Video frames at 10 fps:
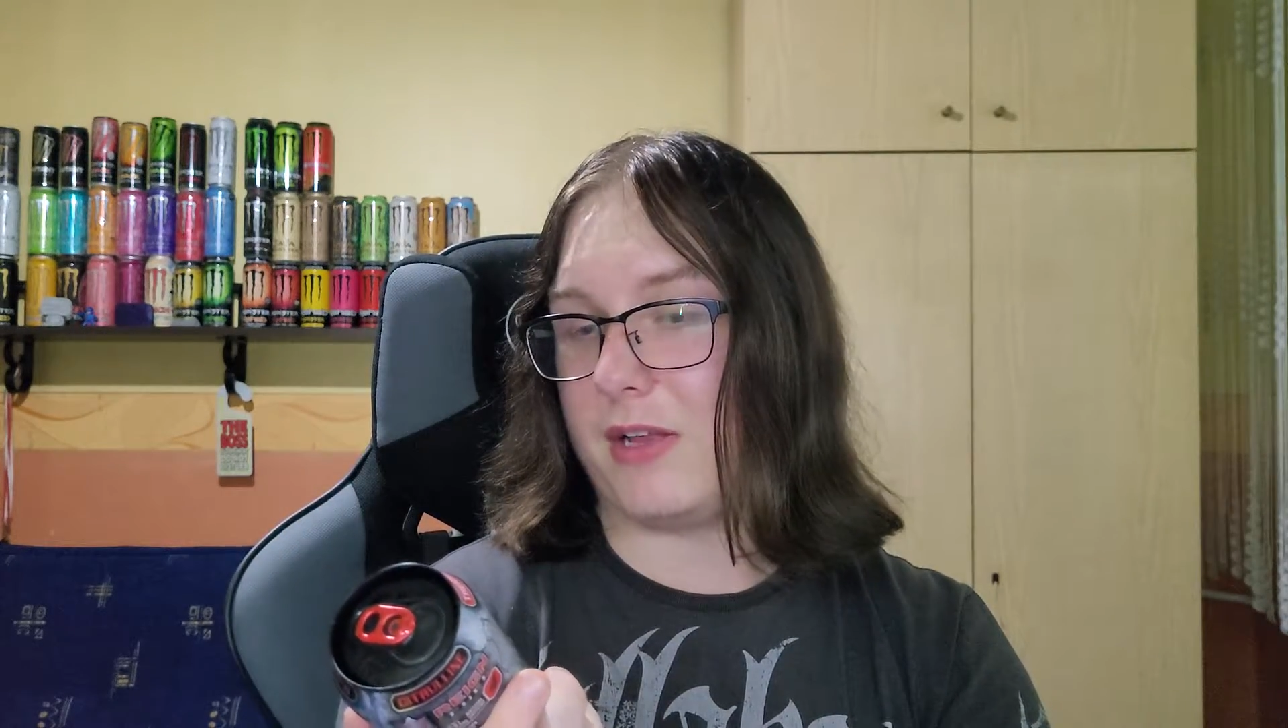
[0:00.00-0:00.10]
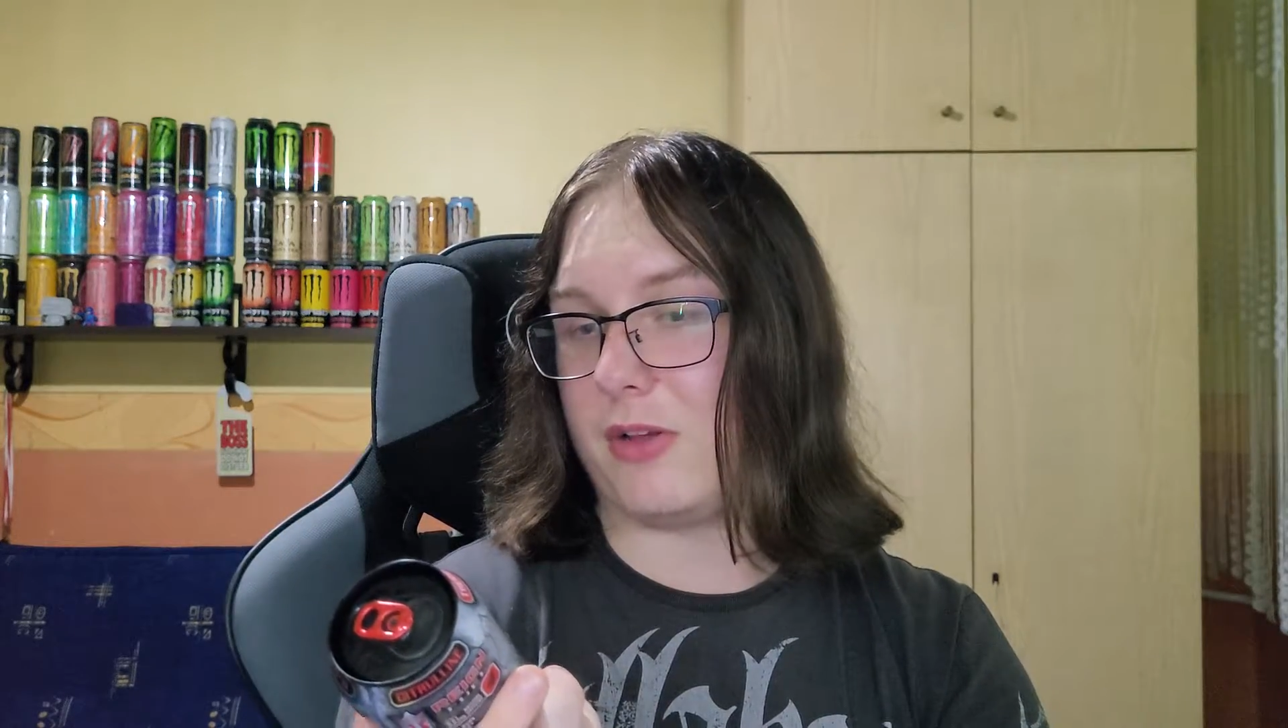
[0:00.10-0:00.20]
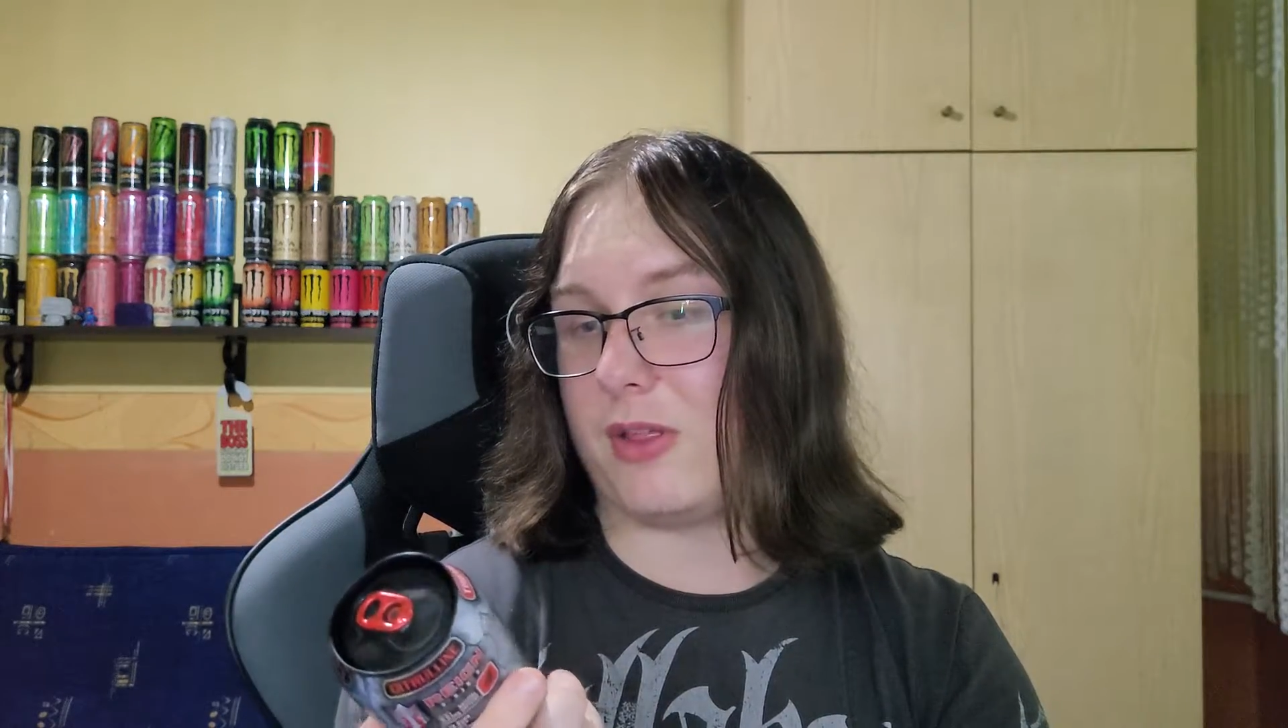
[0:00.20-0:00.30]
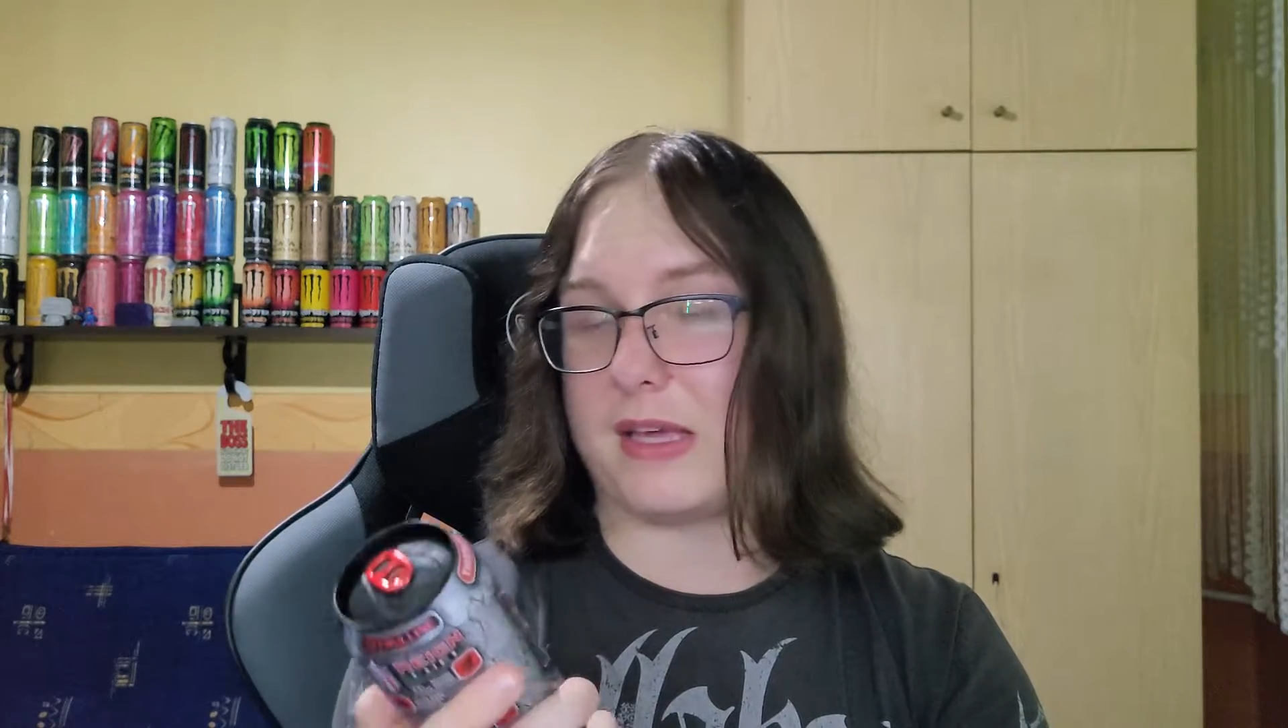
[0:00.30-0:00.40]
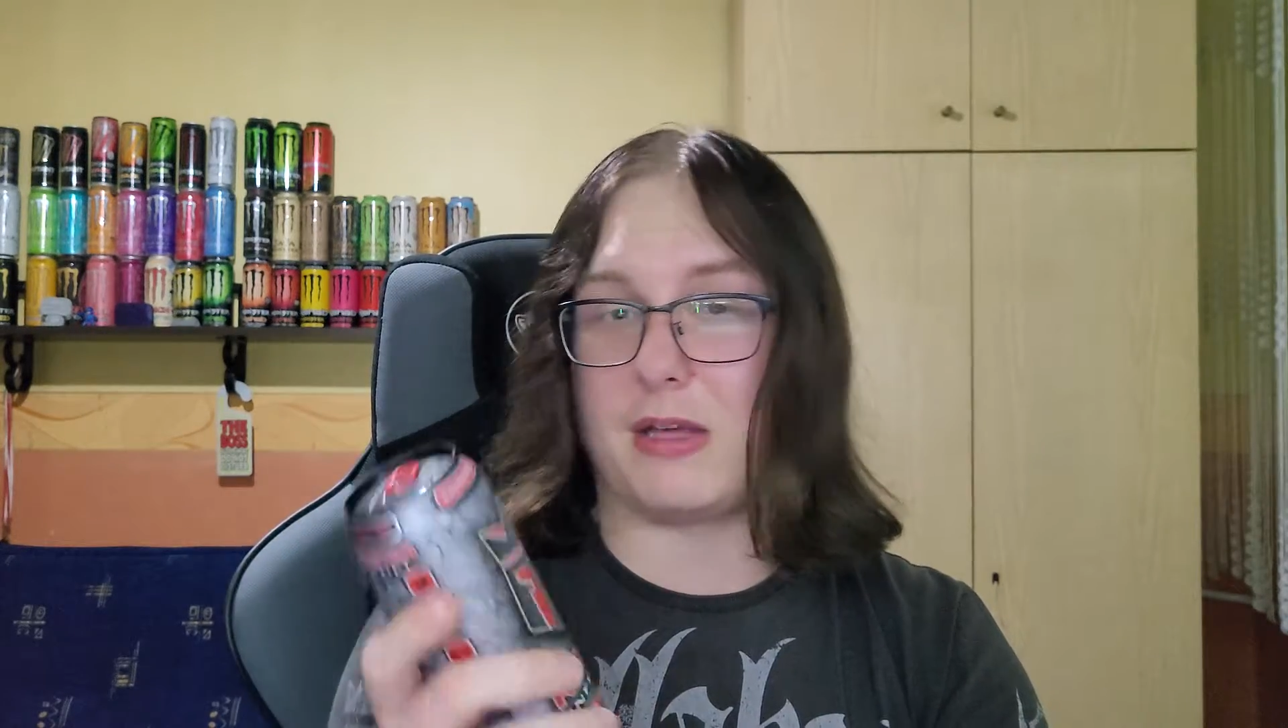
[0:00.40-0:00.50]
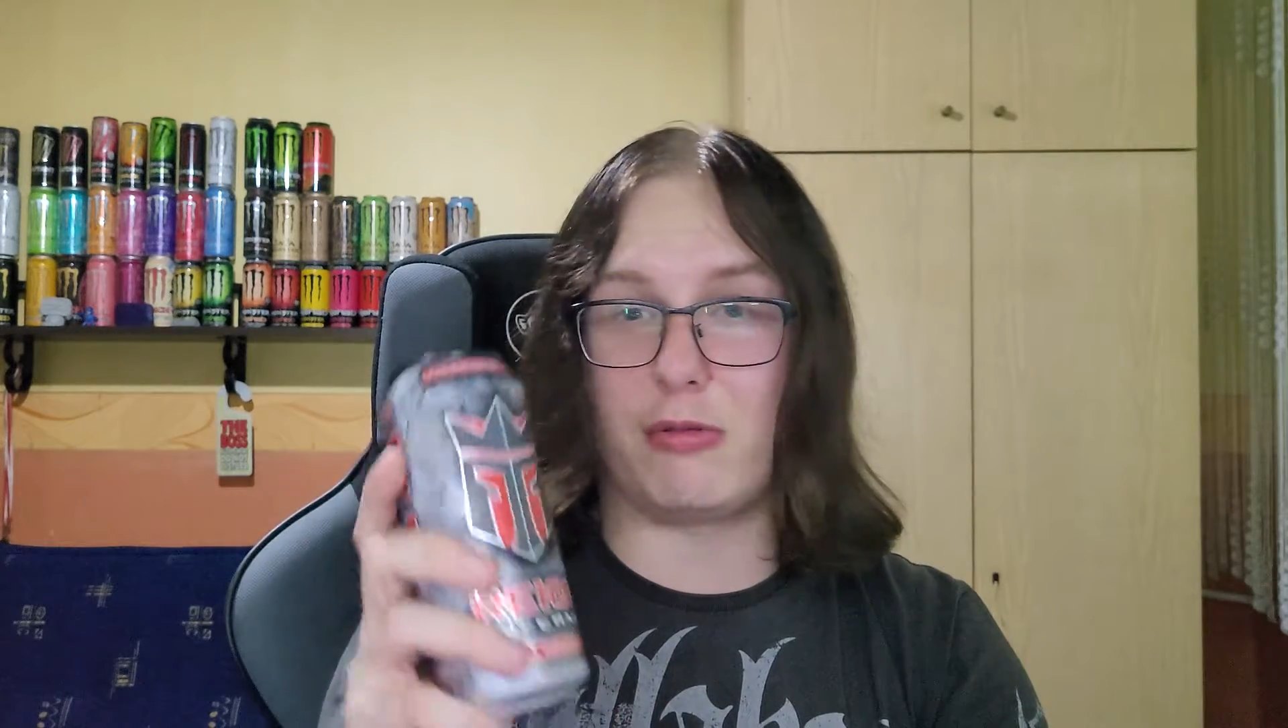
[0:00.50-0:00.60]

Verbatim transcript: to jest taki